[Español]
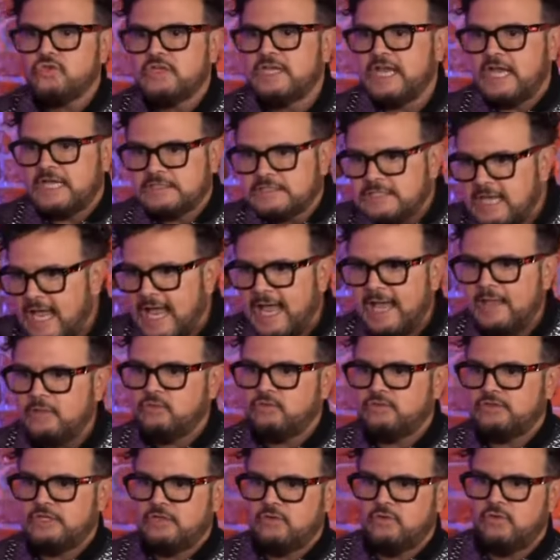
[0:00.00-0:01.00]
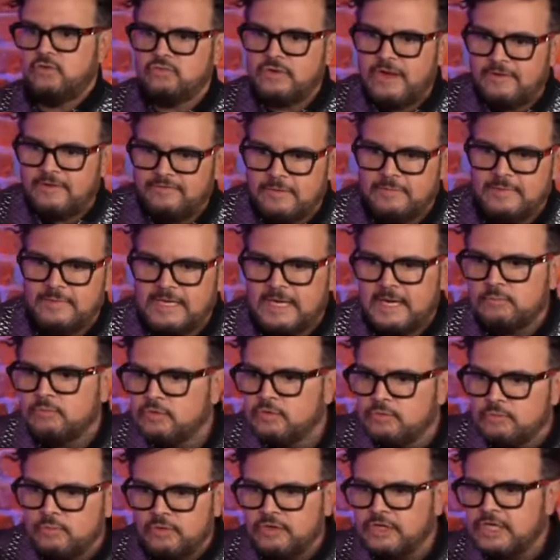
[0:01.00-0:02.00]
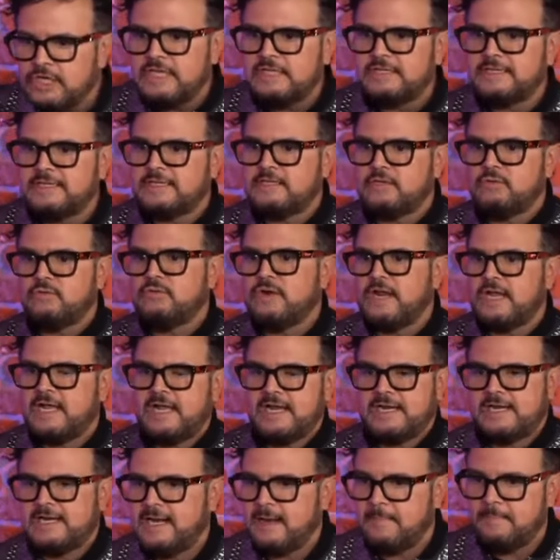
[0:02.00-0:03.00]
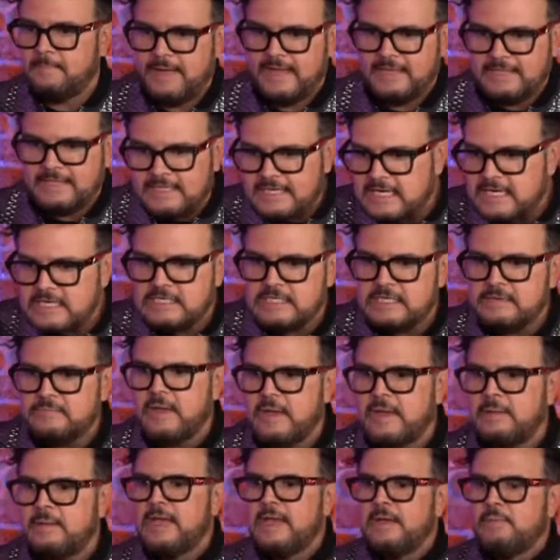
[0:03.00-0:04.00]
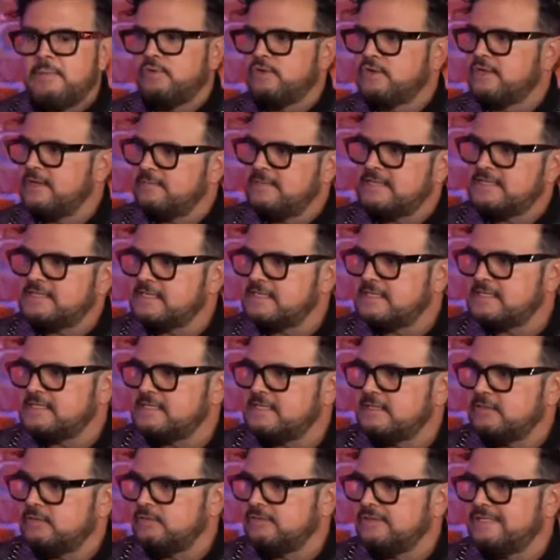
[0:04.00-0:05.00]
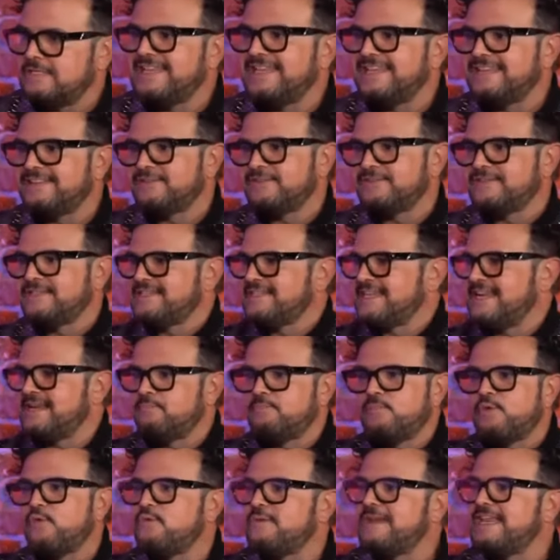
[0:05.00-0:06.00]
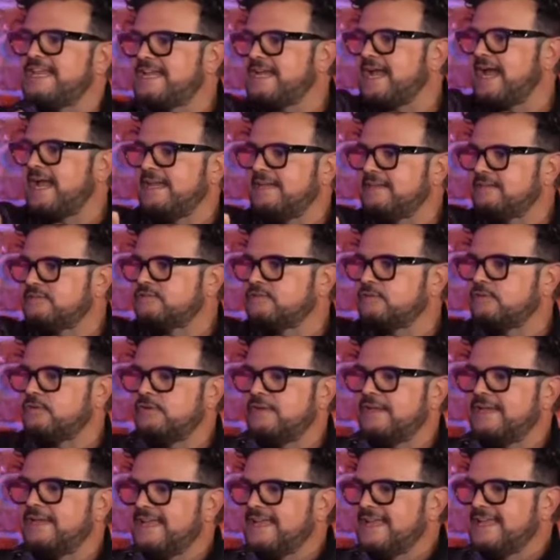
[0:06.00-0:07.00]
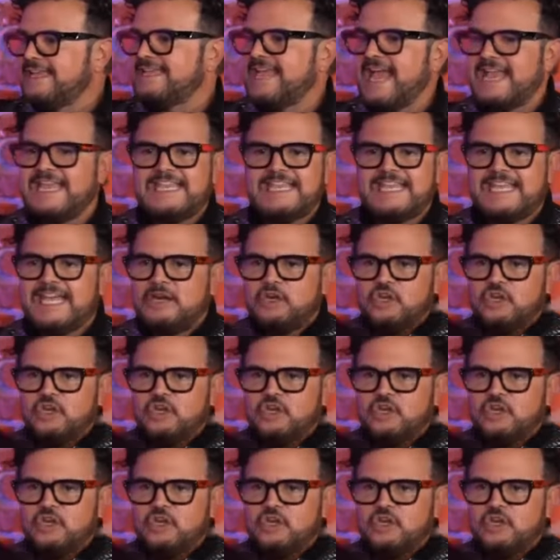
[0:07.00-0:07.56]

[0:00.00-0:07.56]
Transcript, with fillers: yo soy casado, tengo una familia muy bonita, tengo una carrera padrísima, ¿por qué me estás haciendo? Y entonces publica esto y ahí